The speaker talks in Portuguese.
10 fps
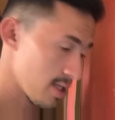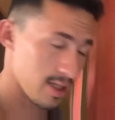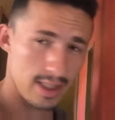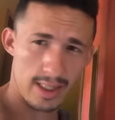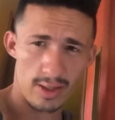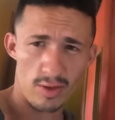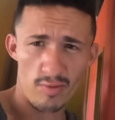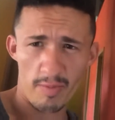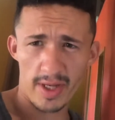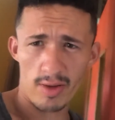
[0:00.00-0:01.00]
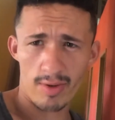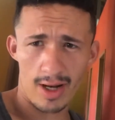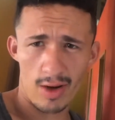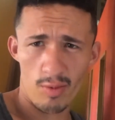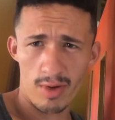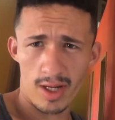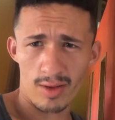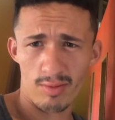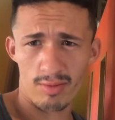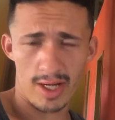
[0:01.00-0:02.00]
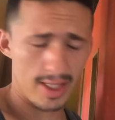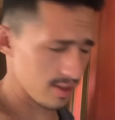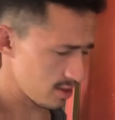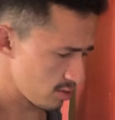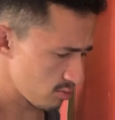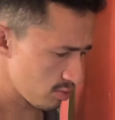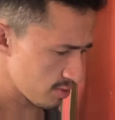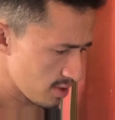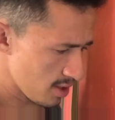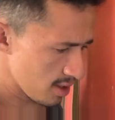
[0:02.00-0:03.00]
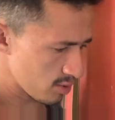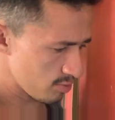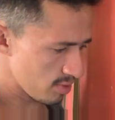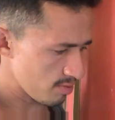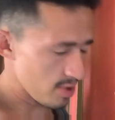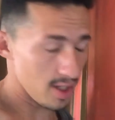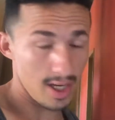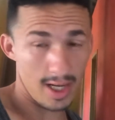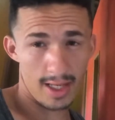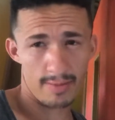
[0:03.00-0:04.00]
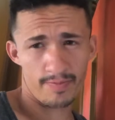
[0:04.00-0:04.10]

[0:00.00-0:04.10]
Galera, não vou pegar o carro branco mais, que não deu certo pra me pegar.